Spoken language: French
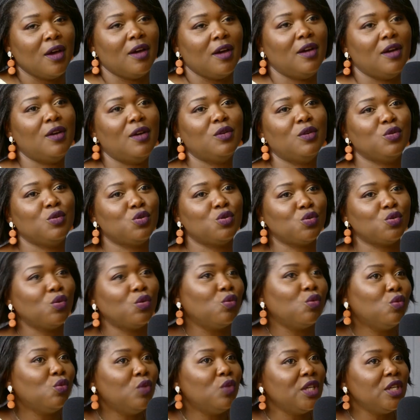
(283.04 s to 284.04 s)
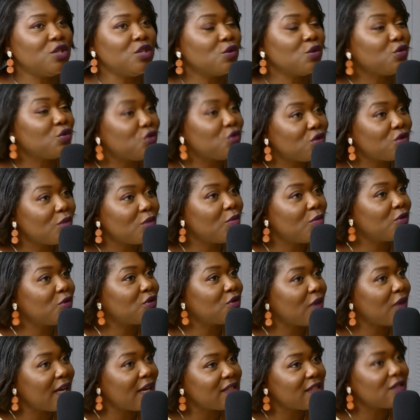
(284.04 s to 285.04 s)
euh, le jour où les gens justement
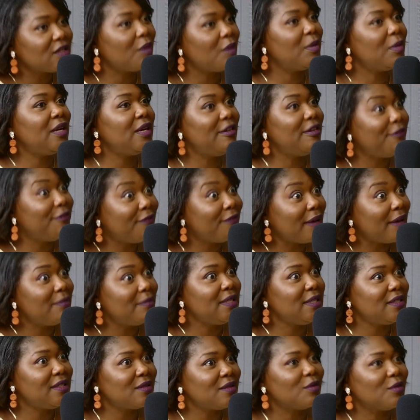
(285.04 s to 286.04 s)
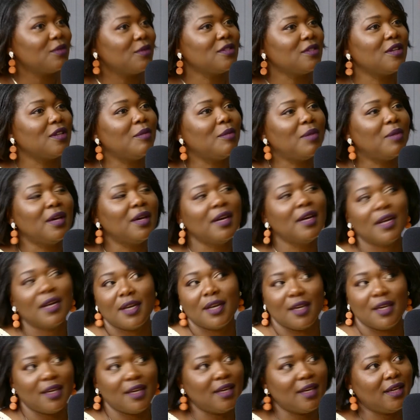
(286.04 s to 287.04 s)
se rassemblent et les familles sont ensemble.
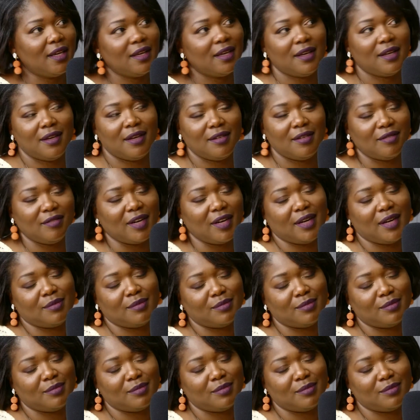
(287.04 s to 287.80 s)
Et voilà.